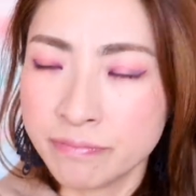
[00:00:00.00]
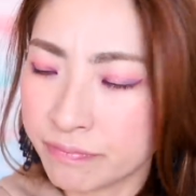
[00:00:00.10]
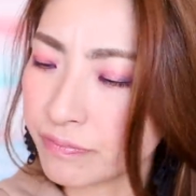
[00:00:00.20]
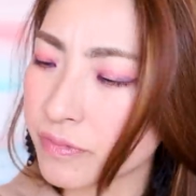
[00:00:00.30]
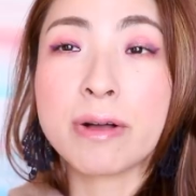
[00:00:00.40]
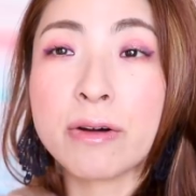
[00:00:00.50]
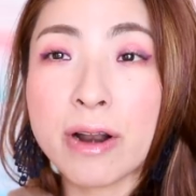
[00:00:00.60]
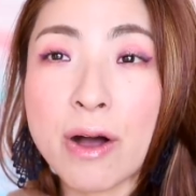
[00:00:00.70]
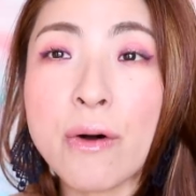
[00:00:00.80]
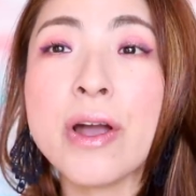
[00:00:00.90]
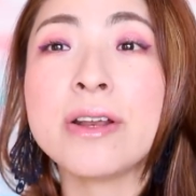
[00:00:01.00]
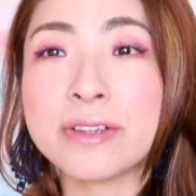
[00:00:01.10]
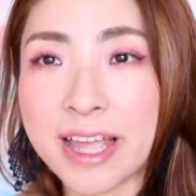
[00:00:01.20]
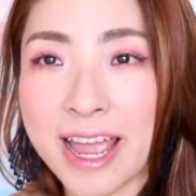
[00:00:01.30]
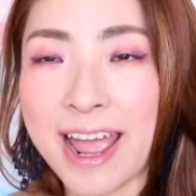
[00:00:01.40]
うん。まあ、これは
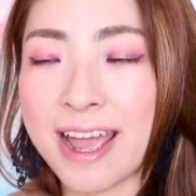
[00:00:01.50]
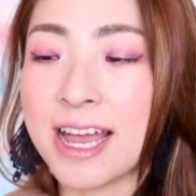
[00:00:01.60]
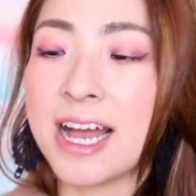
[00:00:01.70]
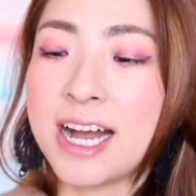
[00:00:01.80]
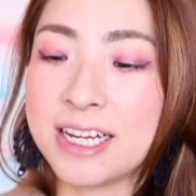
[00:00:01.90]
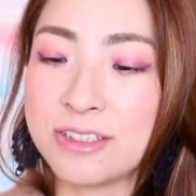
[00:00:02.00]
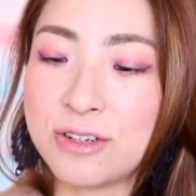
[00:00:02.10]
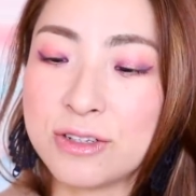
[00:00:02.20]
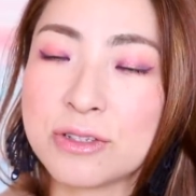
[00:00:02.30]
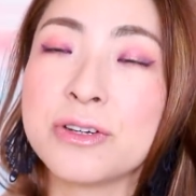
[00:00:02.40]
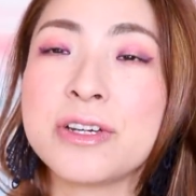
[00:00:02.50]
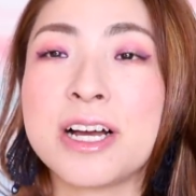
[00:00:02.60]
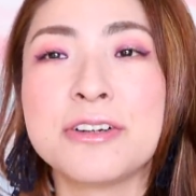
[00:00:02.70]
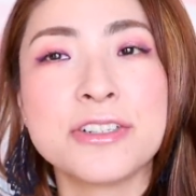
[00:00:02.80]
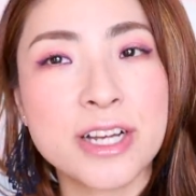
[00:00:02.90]
オイルで、あのそういう
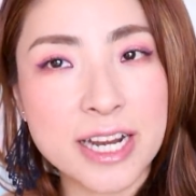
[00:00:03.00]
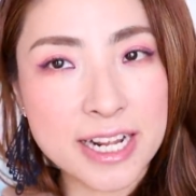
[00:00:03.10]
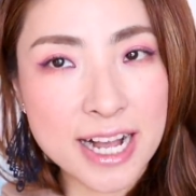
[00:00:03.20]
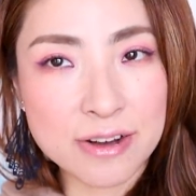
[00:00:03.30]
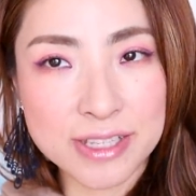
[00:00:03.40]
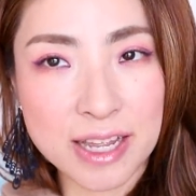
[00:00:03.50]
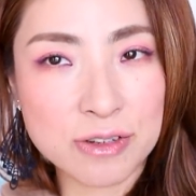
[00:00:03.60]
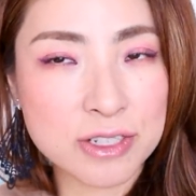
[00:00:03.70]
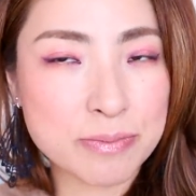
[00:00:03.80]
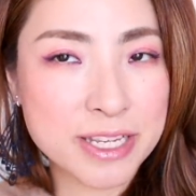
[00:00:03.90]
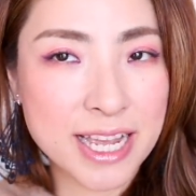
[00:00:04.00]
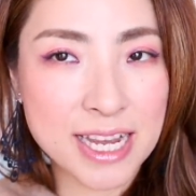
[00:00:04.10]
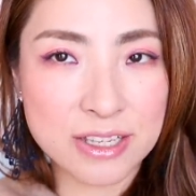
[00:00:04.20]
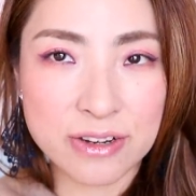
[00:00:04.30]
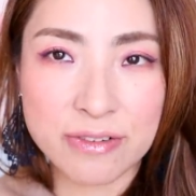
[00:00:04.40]
ラグジュアリー感を楽しみ
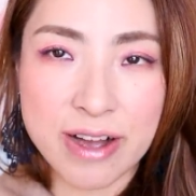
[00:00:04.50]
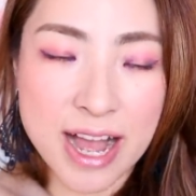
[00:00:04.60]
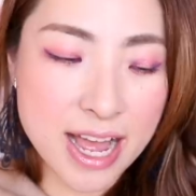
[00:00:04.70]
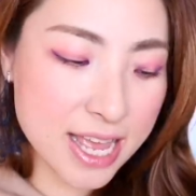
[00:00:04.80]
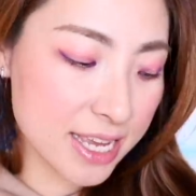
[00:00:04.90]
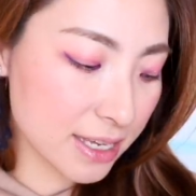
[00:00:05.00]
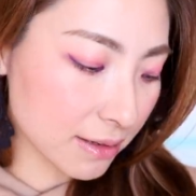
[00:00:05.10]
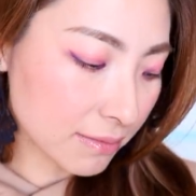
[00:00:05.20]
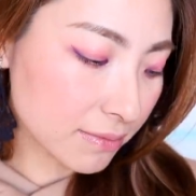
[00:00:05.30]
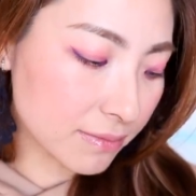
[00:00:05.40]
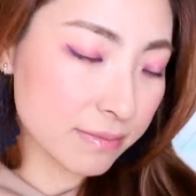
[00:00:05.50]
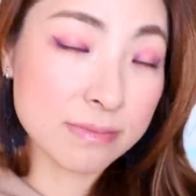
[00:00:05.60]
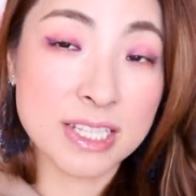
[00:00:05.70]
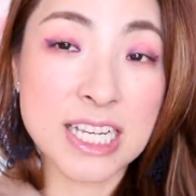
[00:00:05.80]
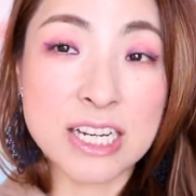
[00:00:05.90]
たい人には、
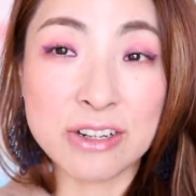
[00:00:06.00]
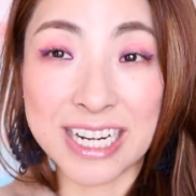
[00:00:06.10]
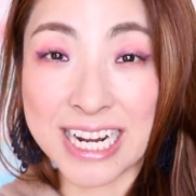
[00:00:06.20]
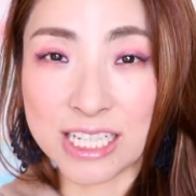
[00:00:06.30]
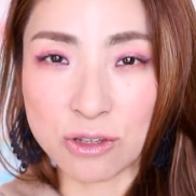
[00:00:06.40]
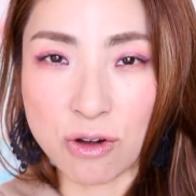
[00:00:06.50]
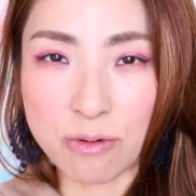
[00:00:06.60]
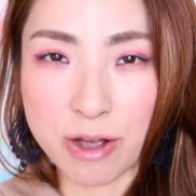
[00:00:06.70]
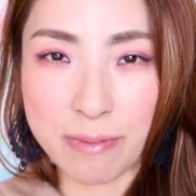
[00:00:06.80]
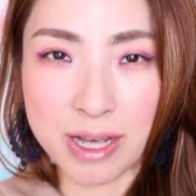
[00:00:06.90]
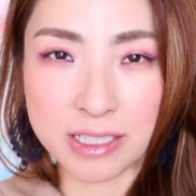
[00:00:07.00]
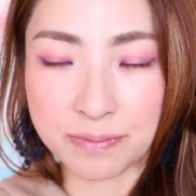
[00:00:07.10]
いいのかなと思いま